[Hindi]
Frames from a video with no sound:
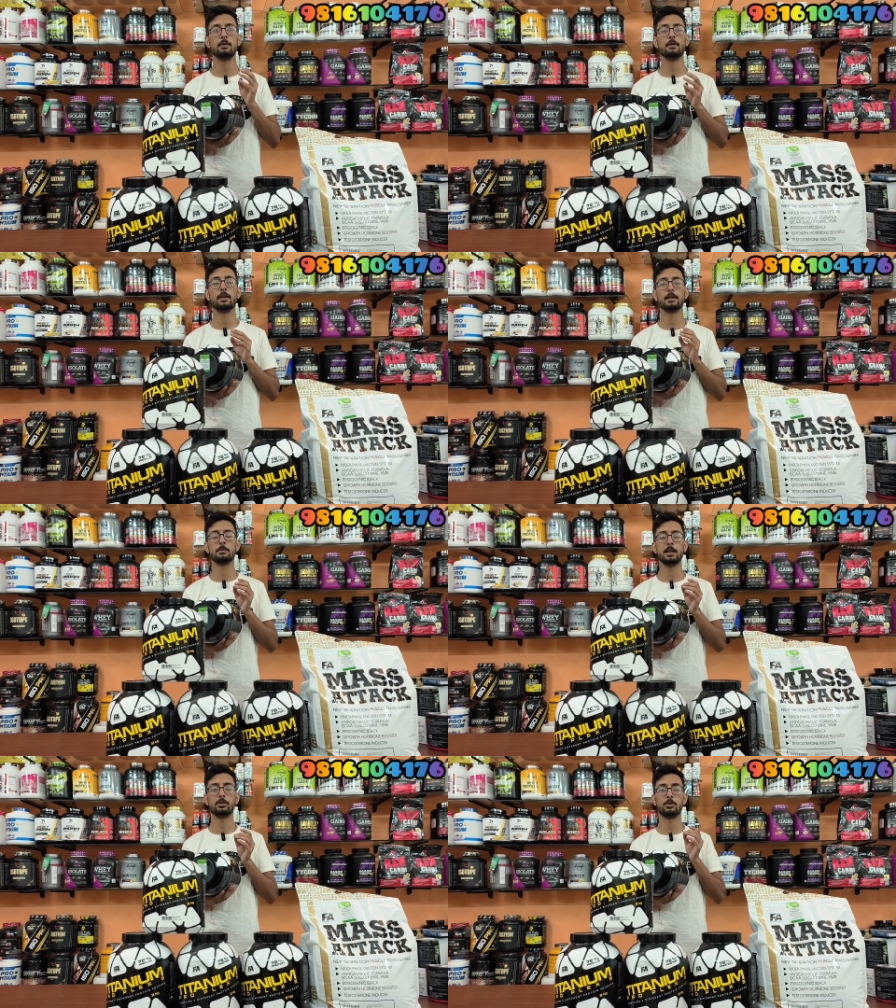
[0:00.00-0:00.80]
तीन फ्लेवर है
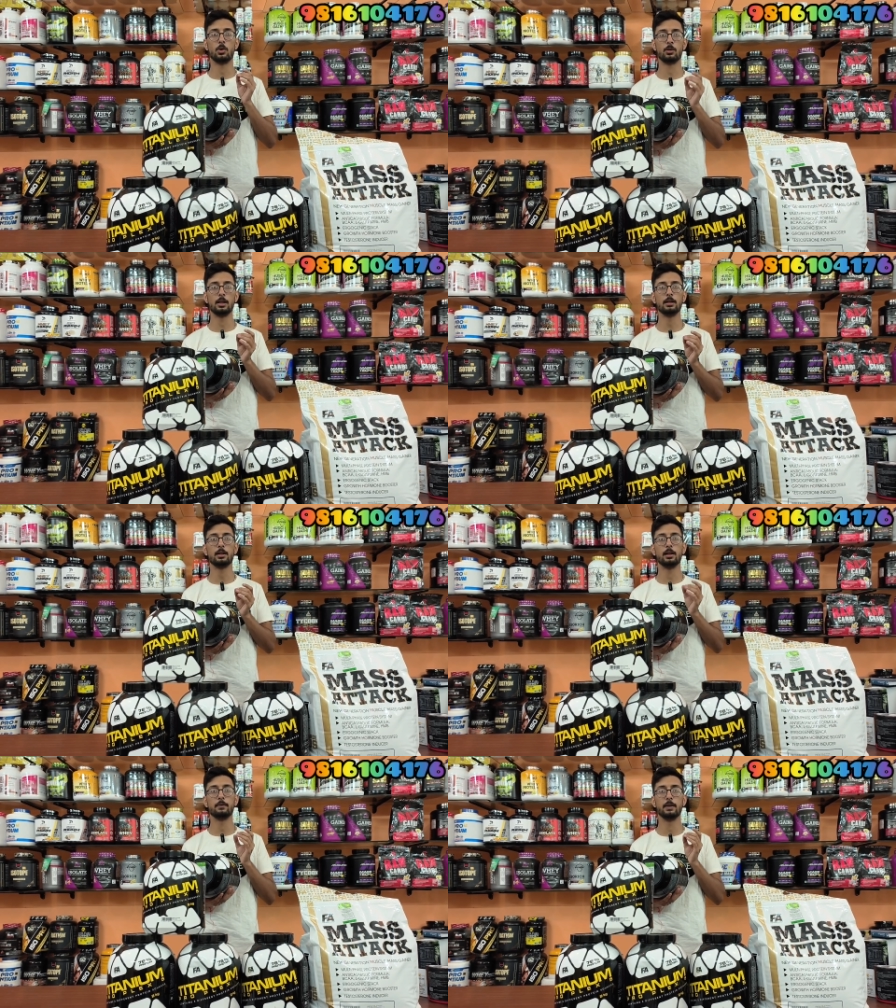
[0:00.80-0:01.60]
इसमें एक चॉकलेट
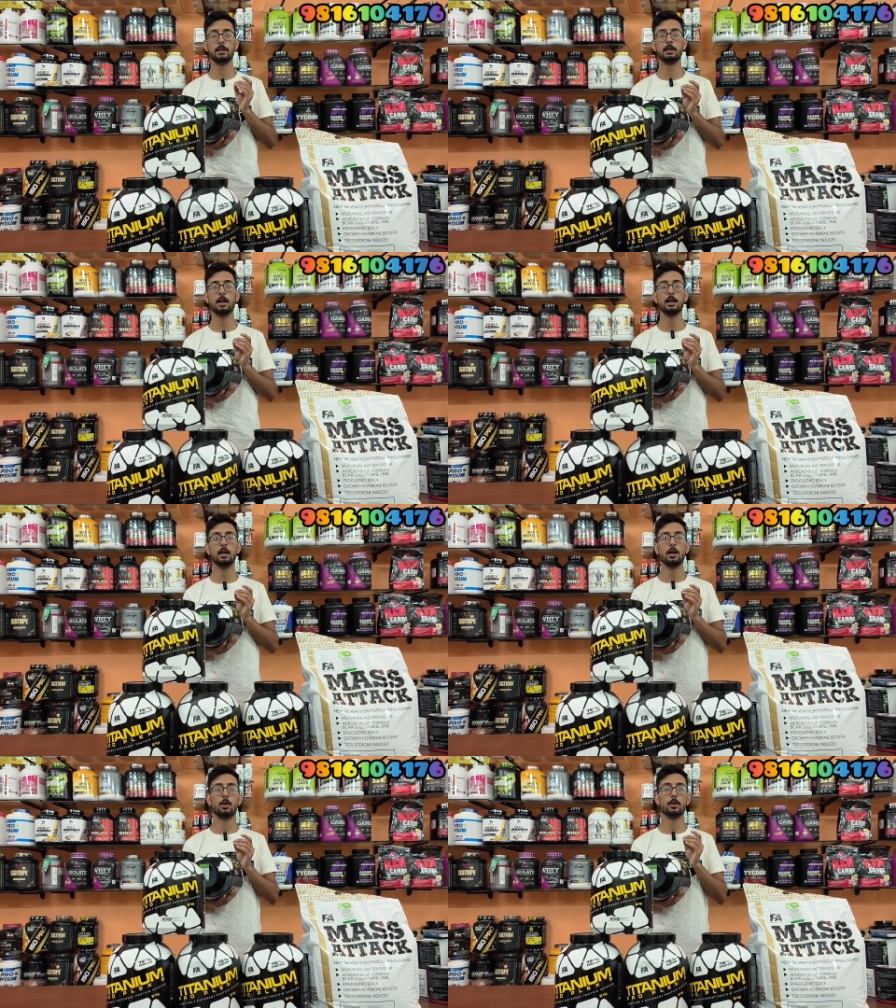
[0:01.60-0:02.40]
एक वेनीला
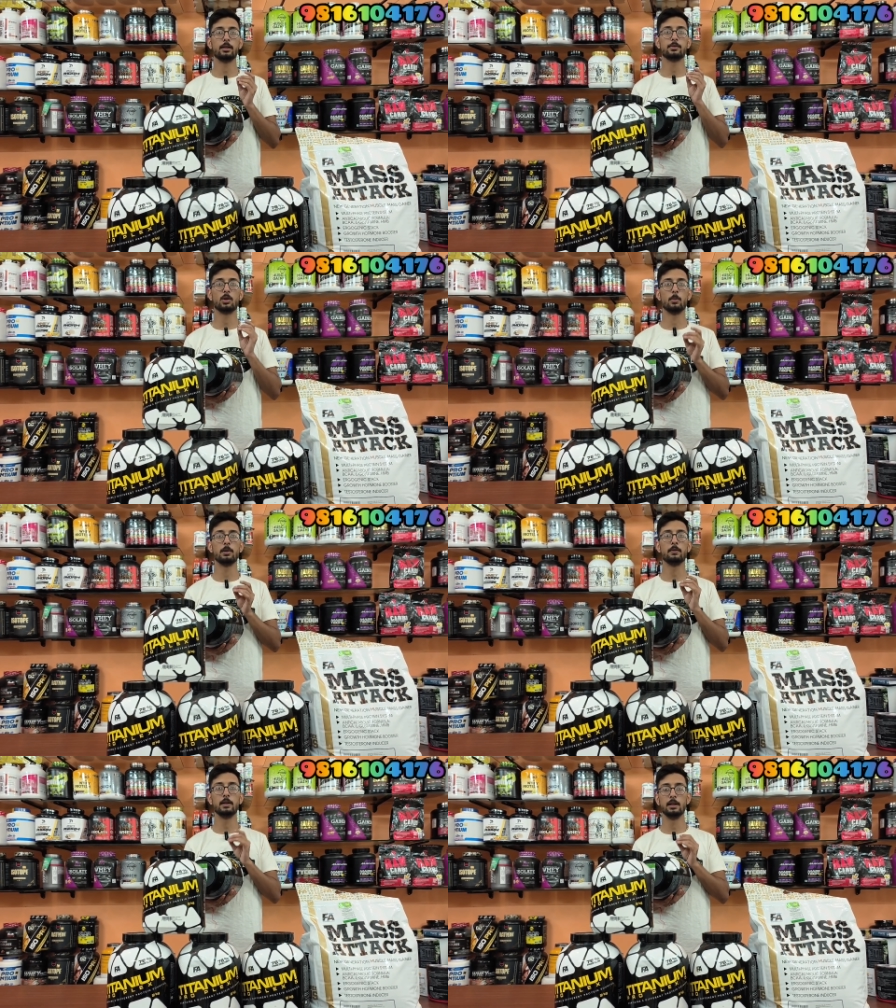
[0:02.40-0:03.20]
और एक
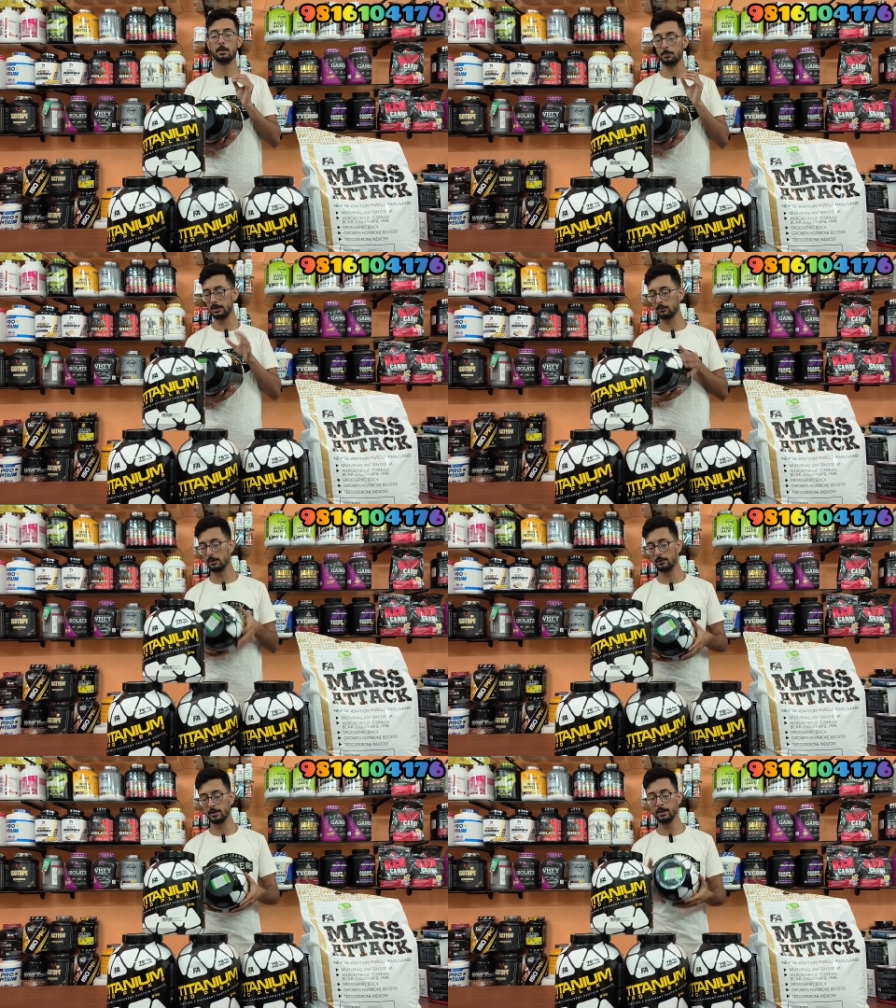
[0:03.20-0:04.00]
स्ट्रॉबेरी वेनीला मिक्स
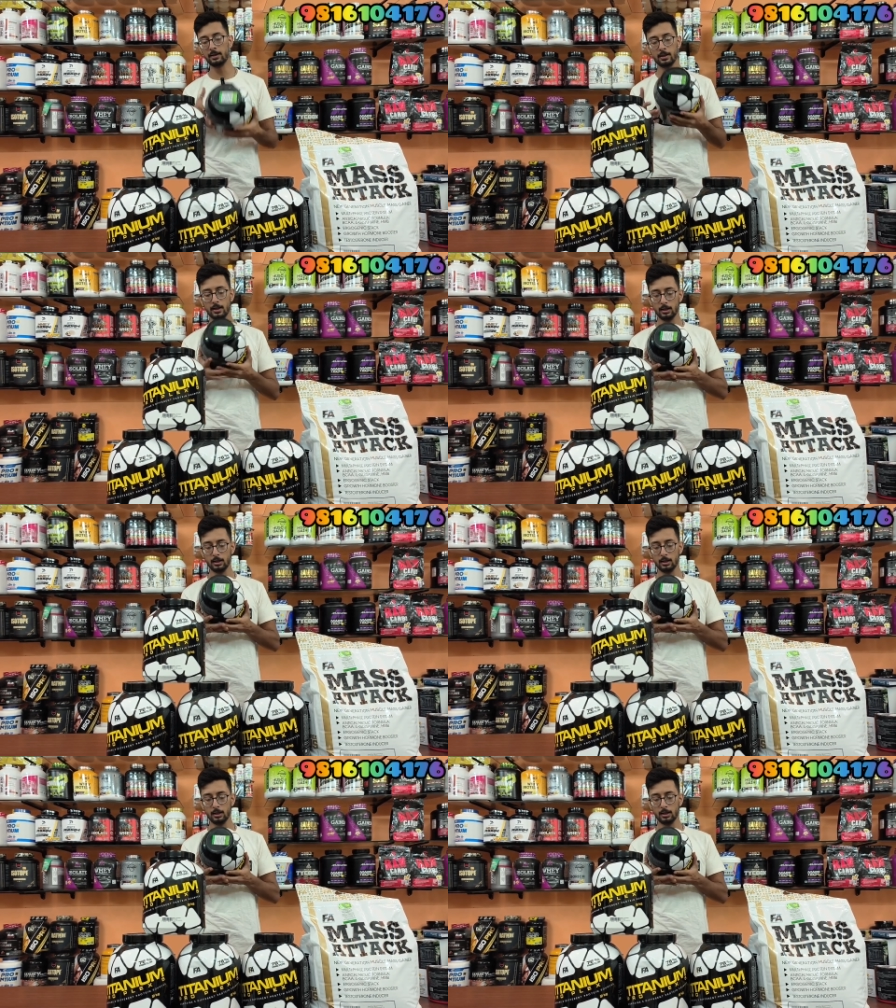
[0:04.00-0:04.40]
फ्लेवर है